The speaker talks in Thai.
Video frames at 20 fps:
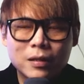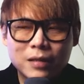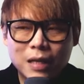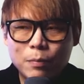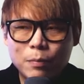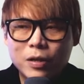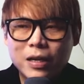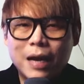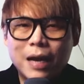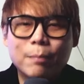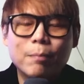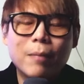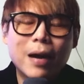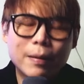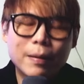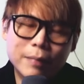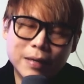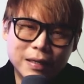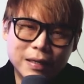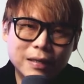ใช้บริการ
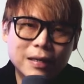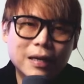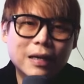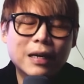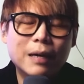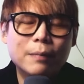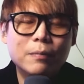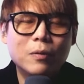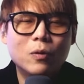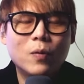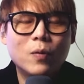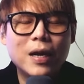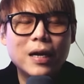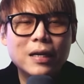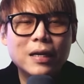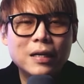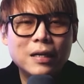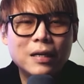Bybit นะครับเพราะว่า